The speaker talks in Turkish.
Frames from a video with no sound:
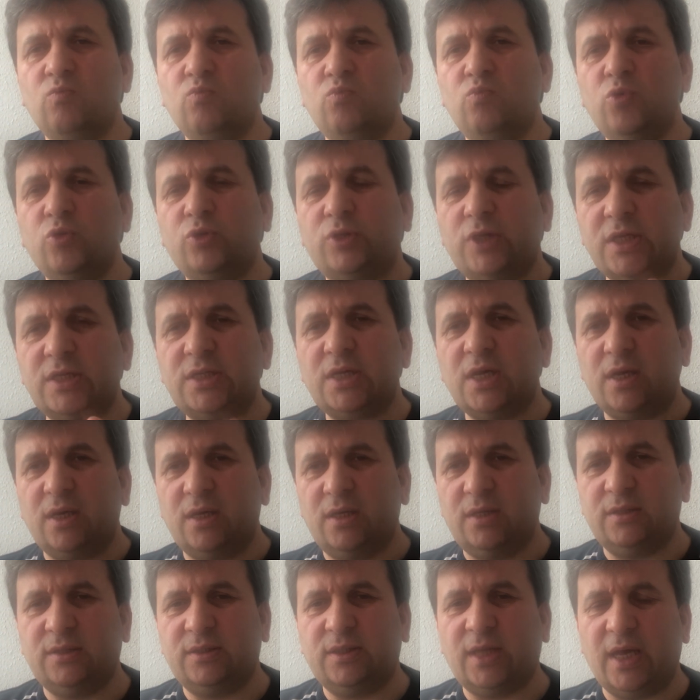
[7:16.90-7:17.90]
mülteci
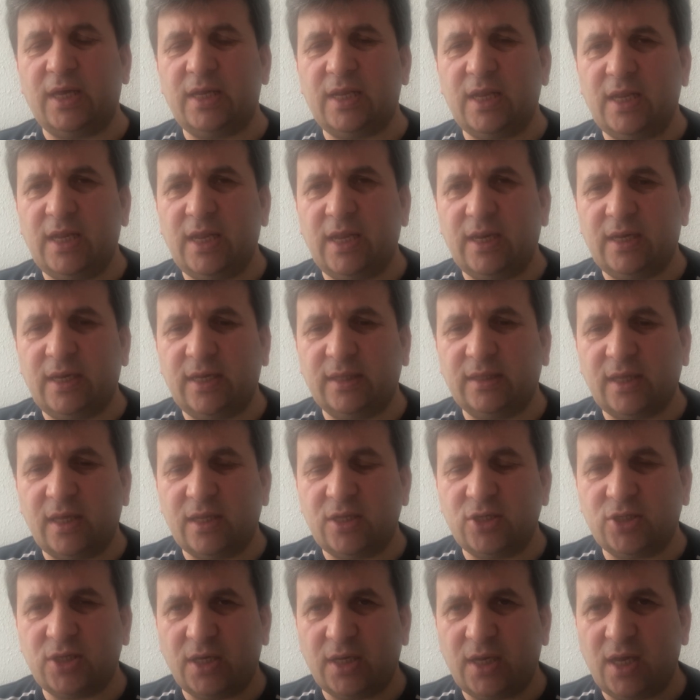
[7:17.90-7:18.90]
dairelerine
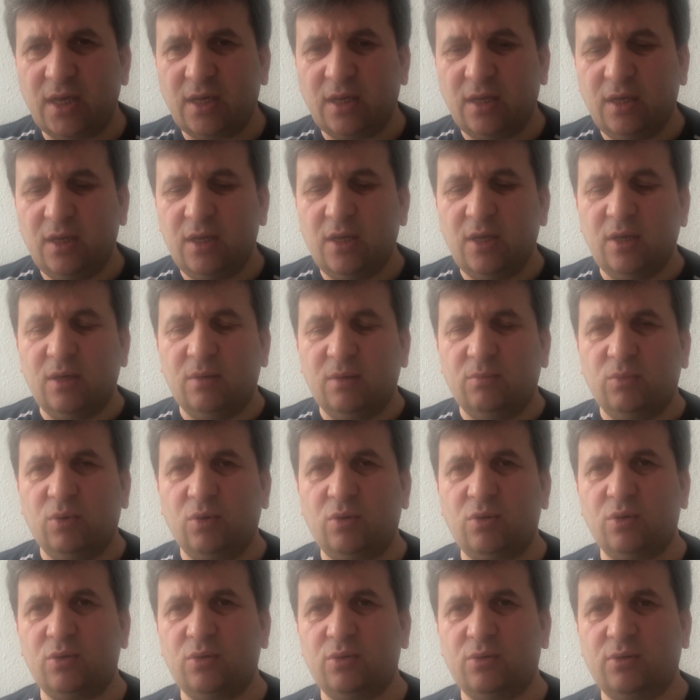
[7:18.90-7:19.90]
danışarak bu
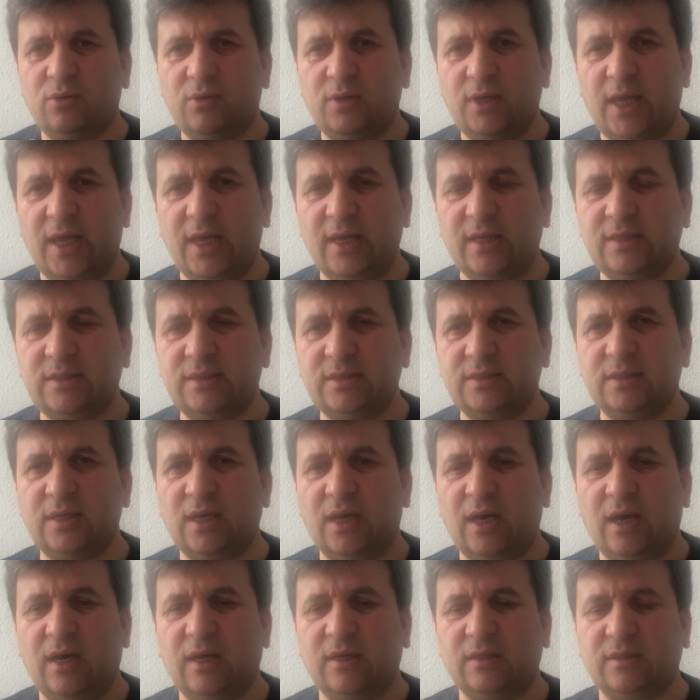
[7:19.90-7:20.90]
konunun eksisi
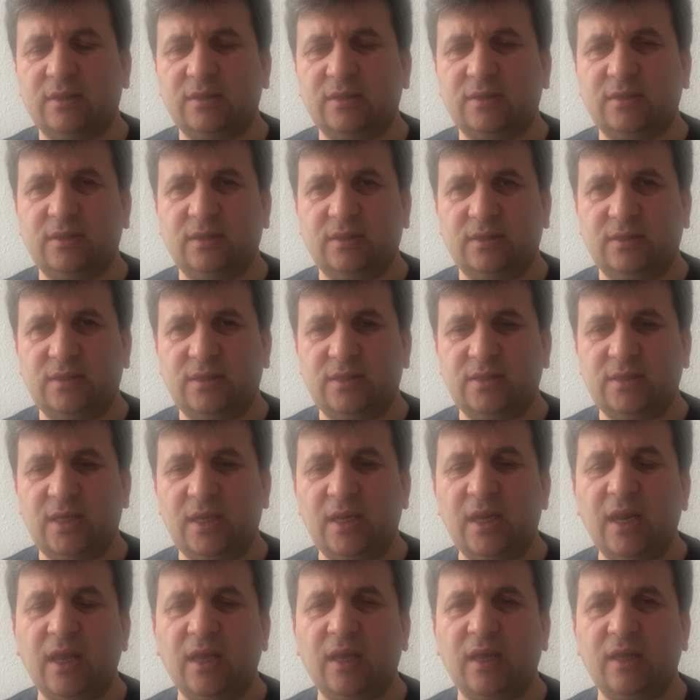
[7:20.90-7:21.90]
artısı
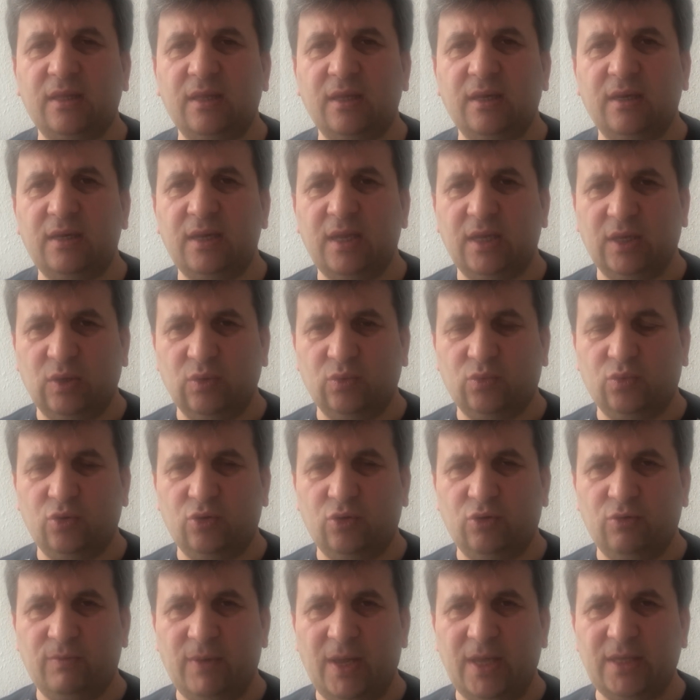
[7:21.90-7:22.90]
size ne getirir ne
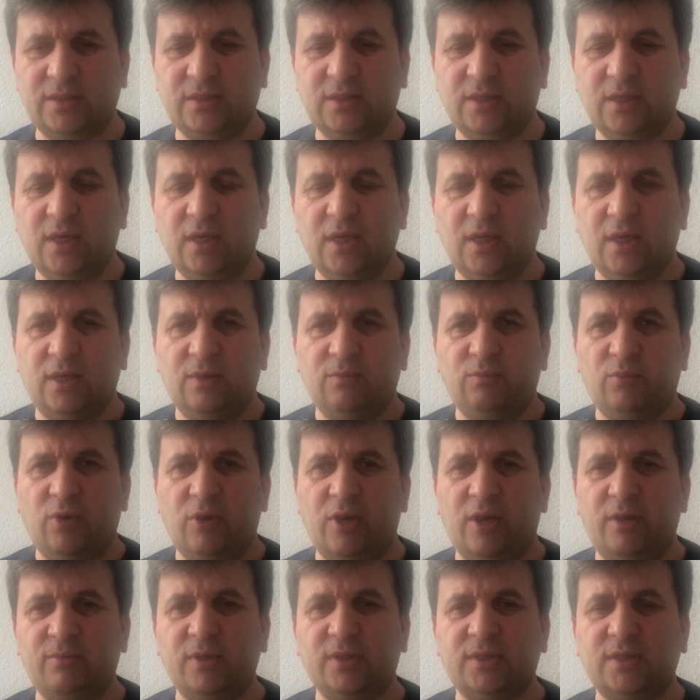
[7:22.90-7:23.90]
götürmez
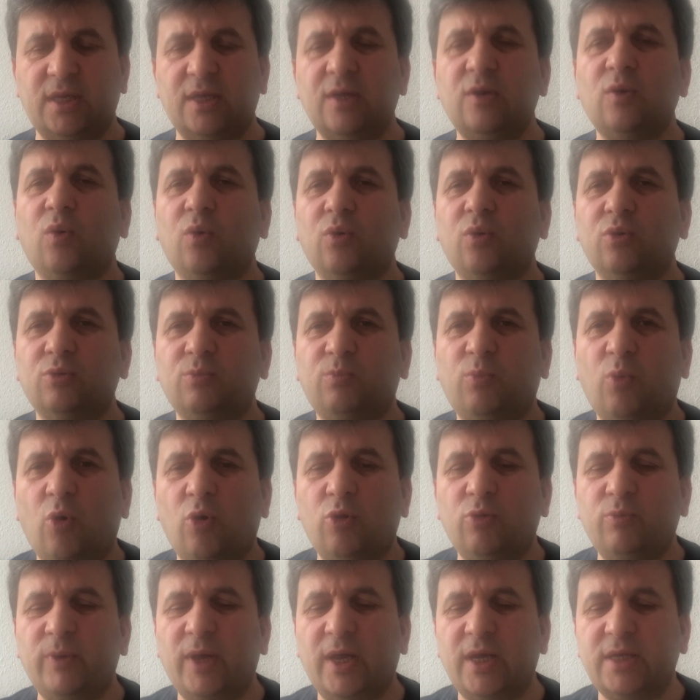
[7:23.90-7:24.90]
böyle bir şeyin olup
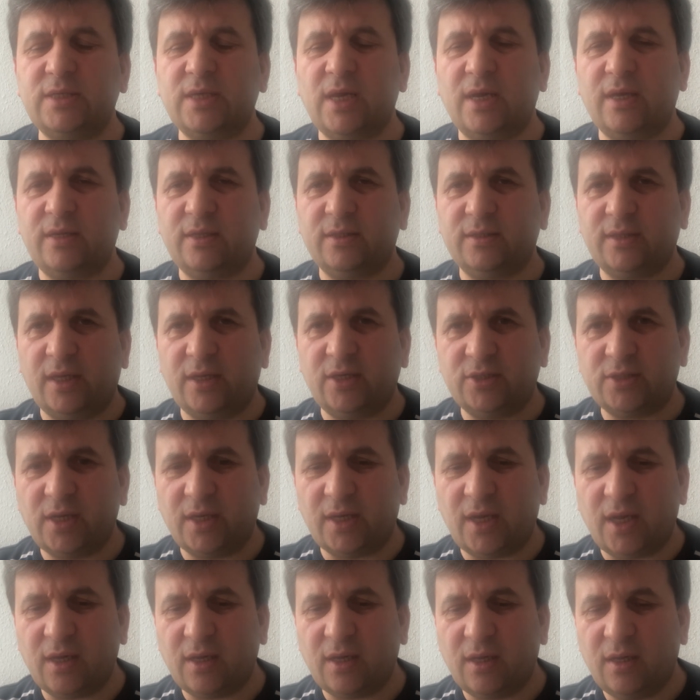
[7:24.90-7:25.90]
olmayacağını
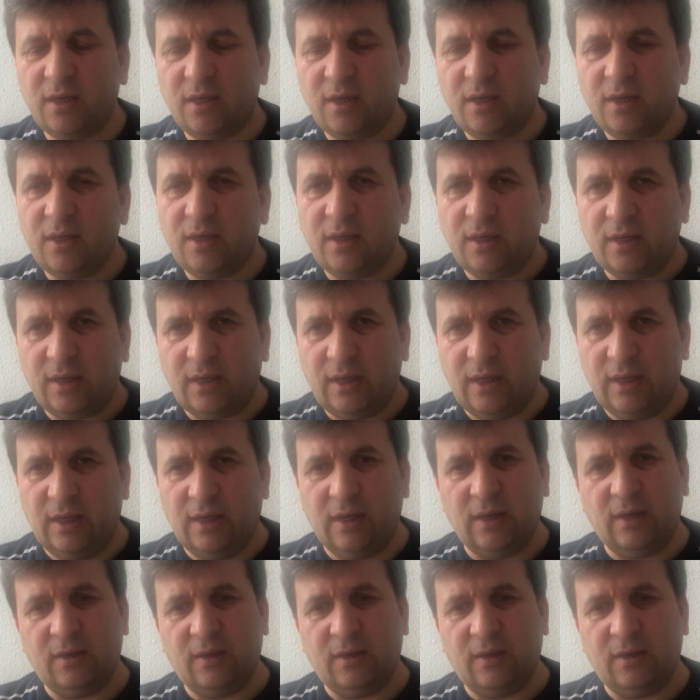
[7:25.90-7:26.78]
danışarak e,